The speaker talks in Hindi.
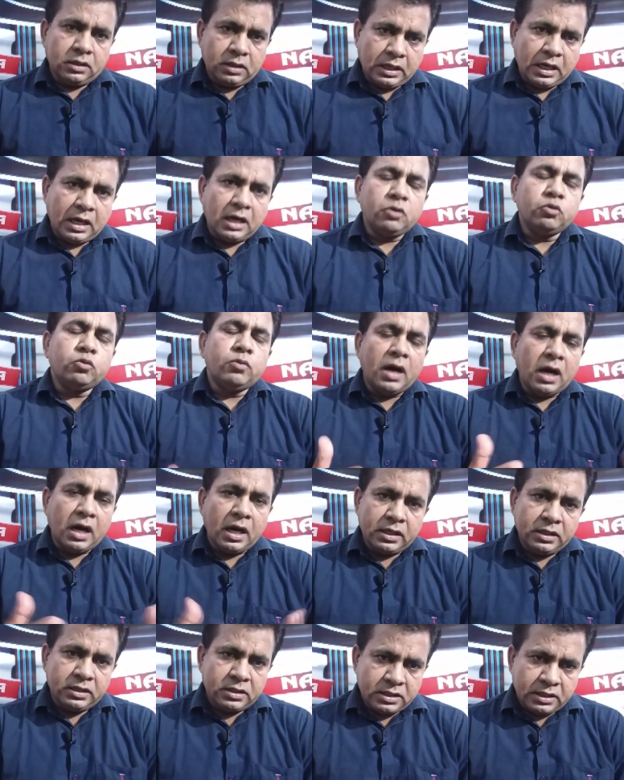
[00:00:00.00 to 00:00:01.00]
का
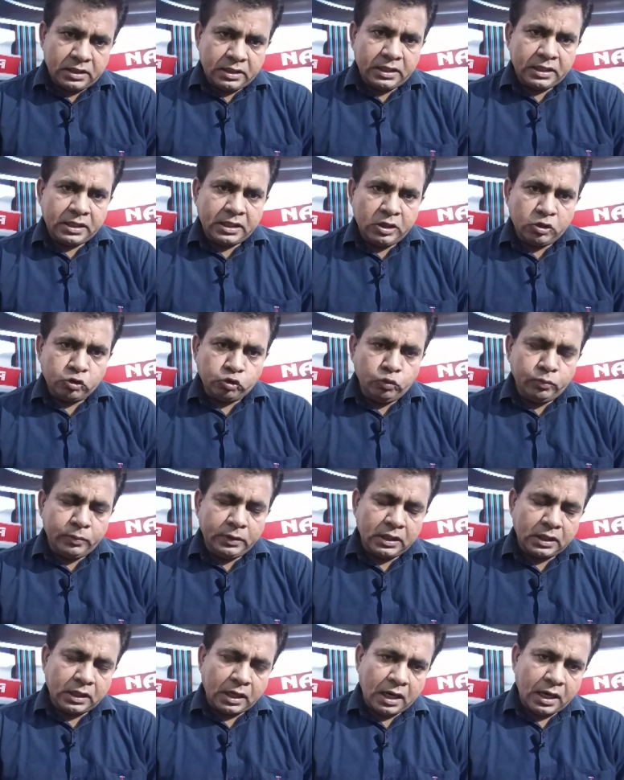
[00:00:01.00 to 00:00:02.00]
उभार इससे देखने को
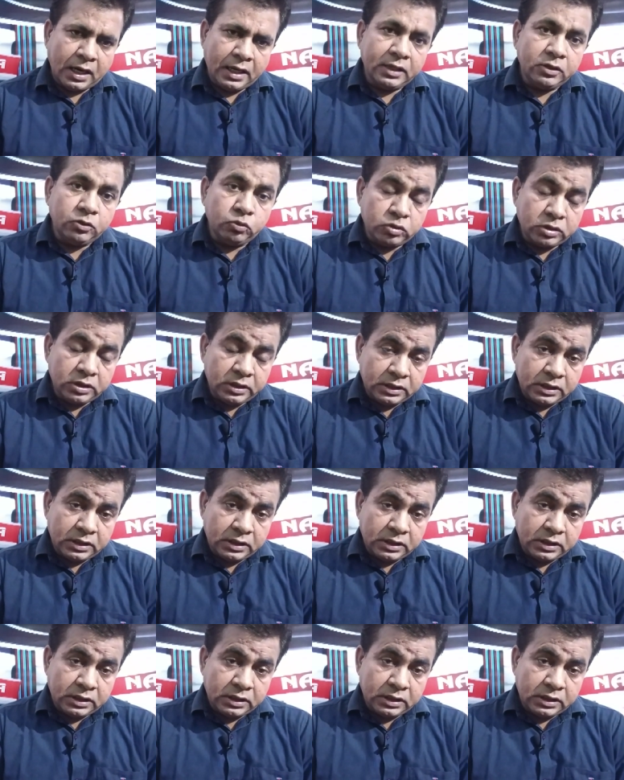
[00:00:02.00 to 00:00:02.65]
मिल रहा है दूसरी